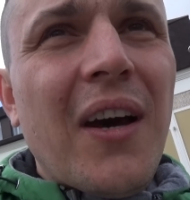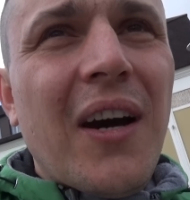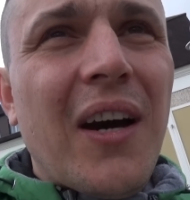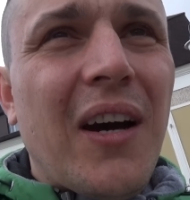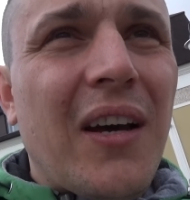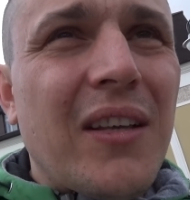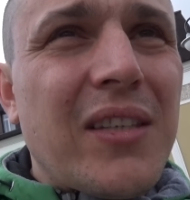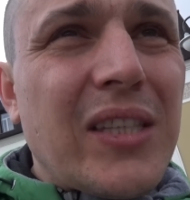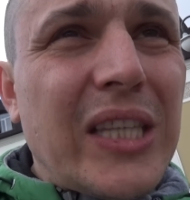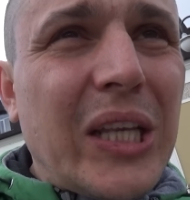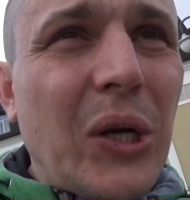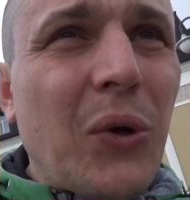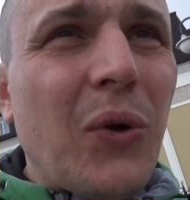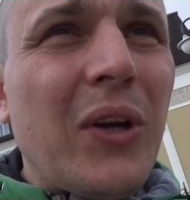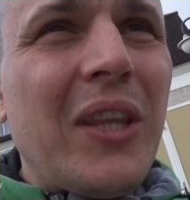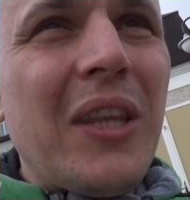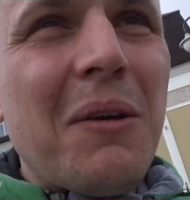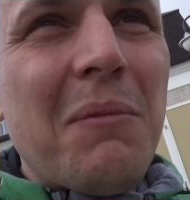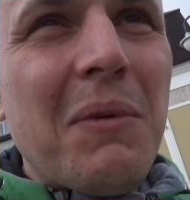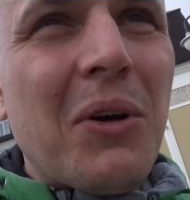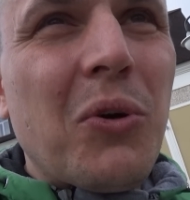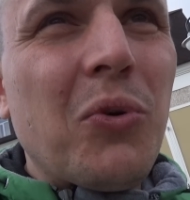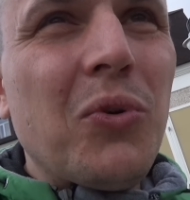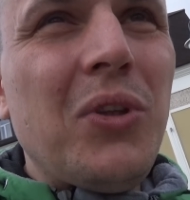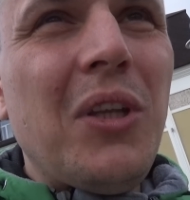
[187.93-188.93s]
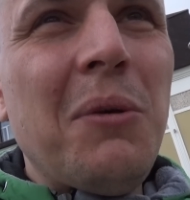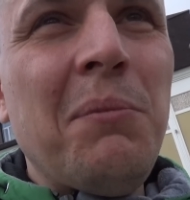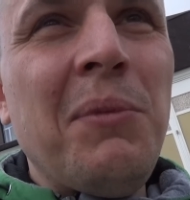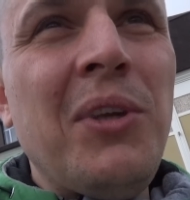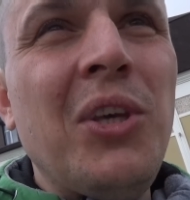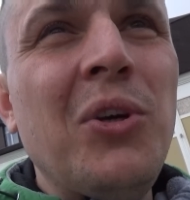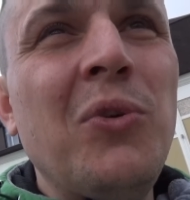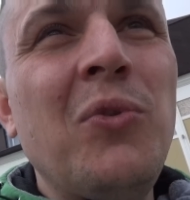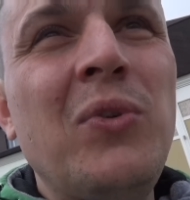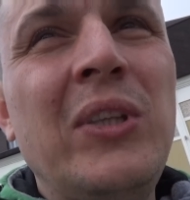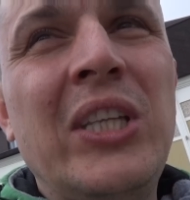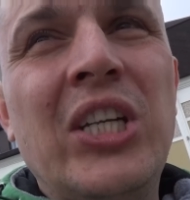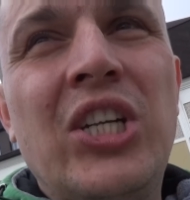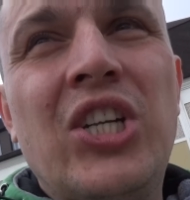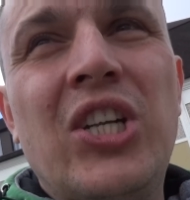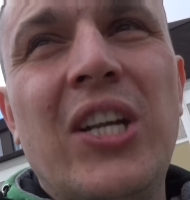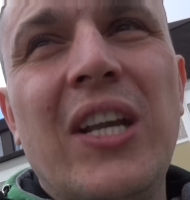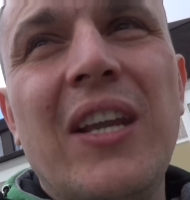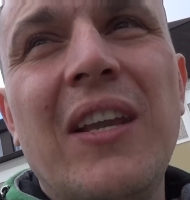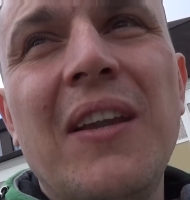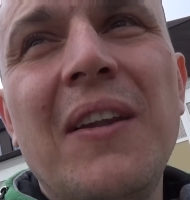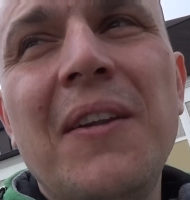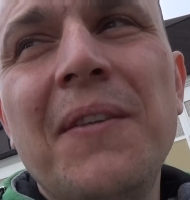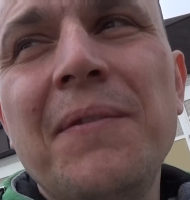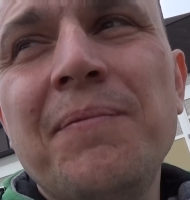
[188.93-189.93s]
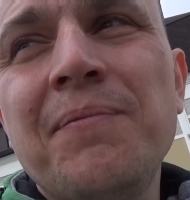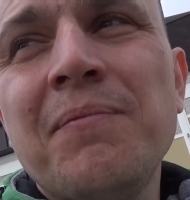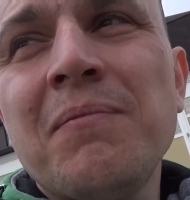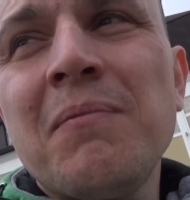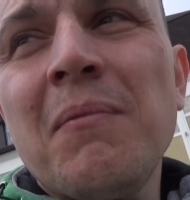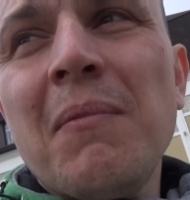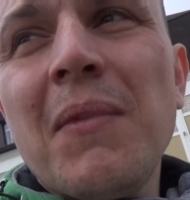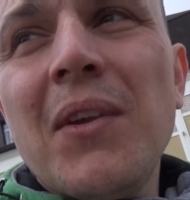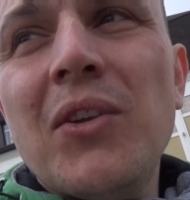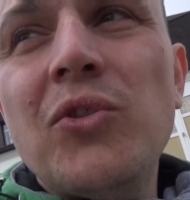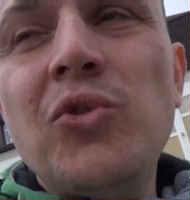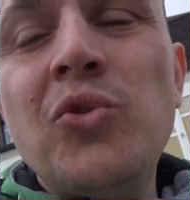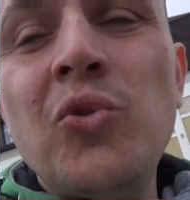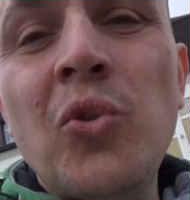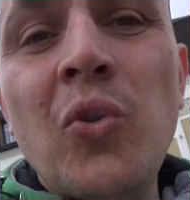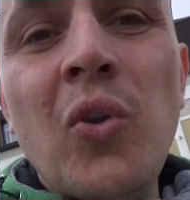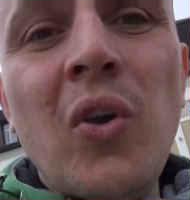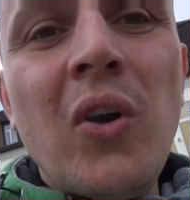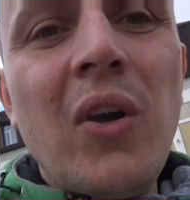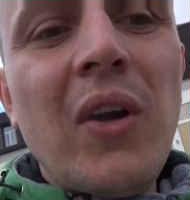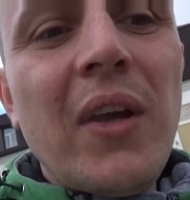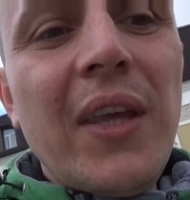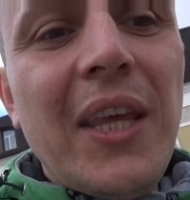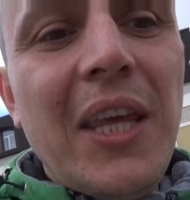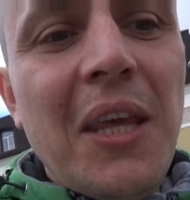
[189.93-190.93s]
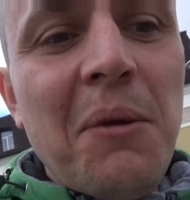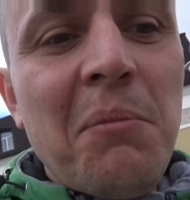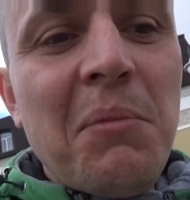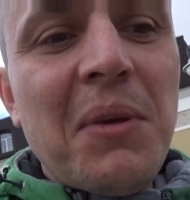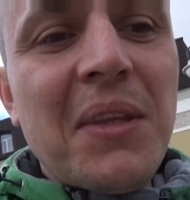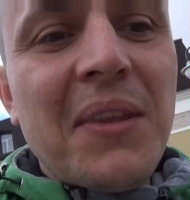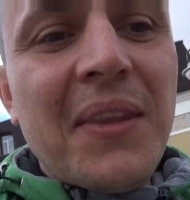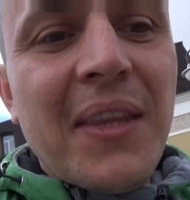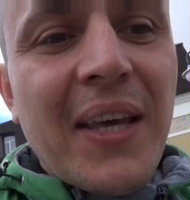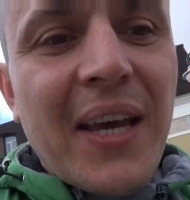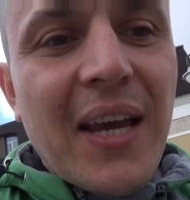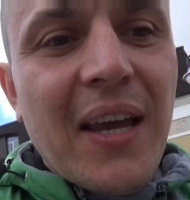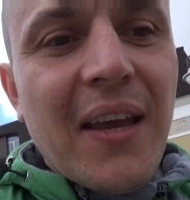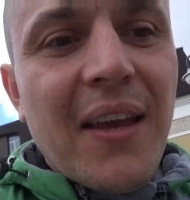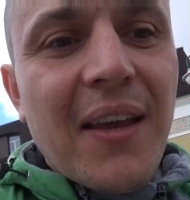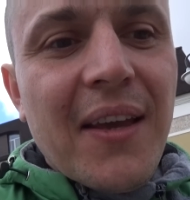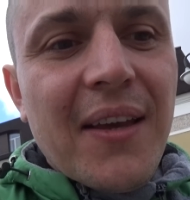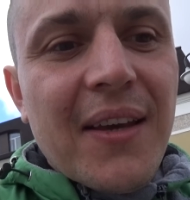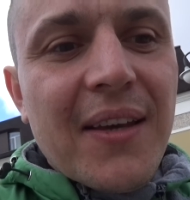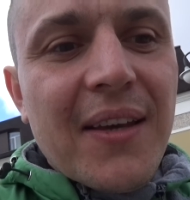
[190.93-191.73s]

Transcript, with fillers: э, стройным и худым юношей. Но именно